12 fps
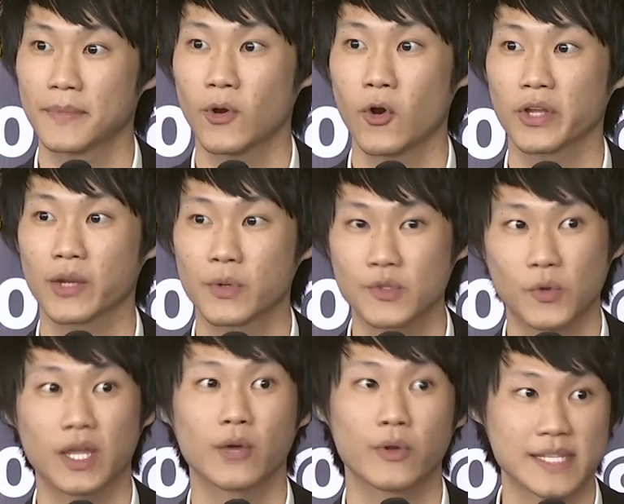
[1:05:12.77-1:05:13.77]
โอนเงินวันศุกร์
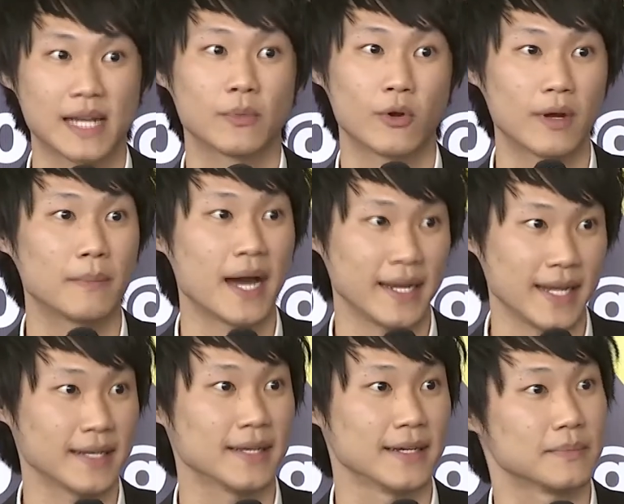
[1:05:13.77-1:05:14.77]
ได้เงินวันจันทร์เพราะว่าบาทเน็
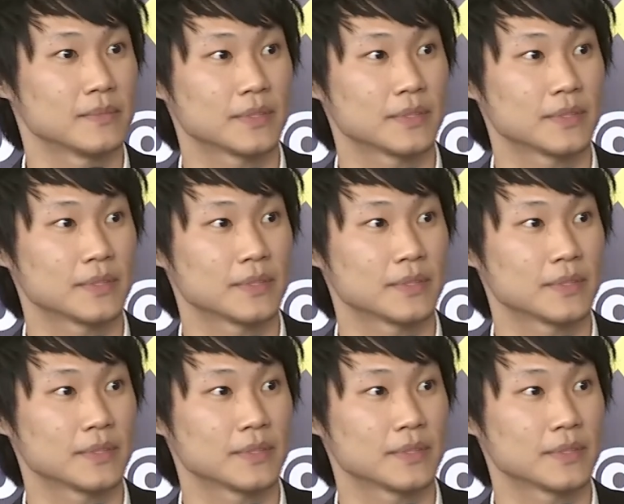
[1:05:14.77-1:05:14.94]
ตเนี่ยครับ